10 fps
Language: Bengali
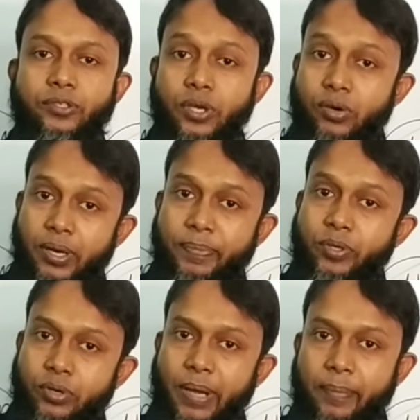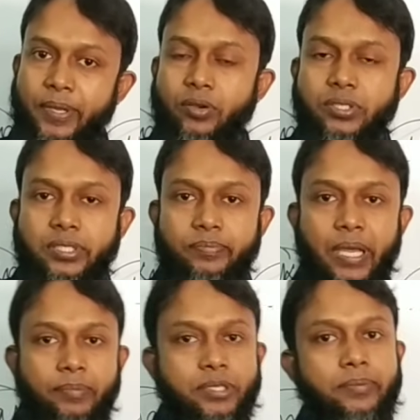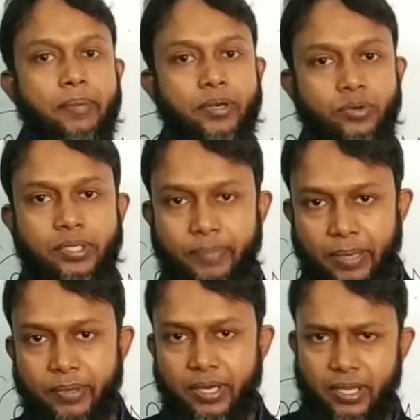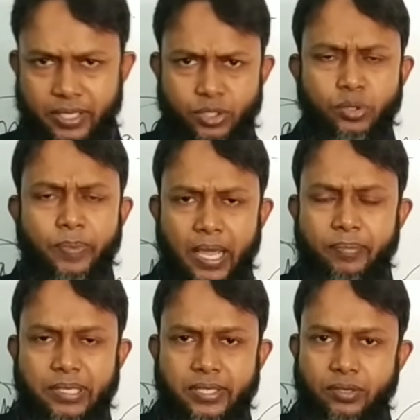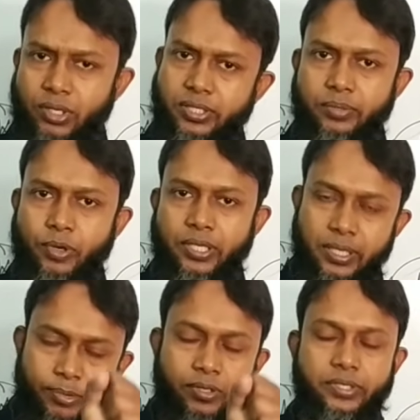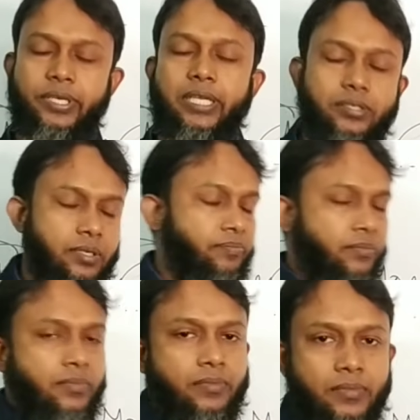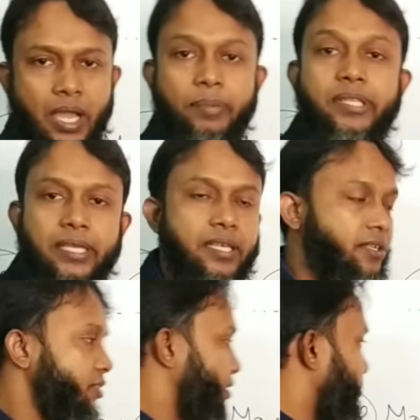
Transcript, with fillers: যখন আপনি কোনো ভার্বকে পজিটিভ ভার্ব হিসেবে ব্যবহার করতে পারবেন না কিছু ভার্ব আছে পজিটিভ হয় যেমন ডিরেক্ট আমি দেখি ইংরেজি কি